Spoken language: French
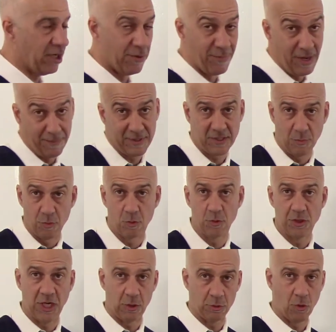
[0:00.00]
augmente parce qu'il y a beaucoup de
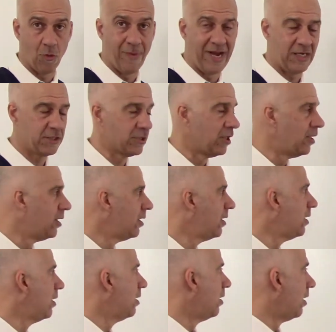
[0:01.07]
gens au chômage.
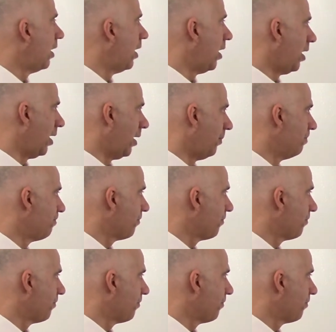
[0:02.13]
Euh,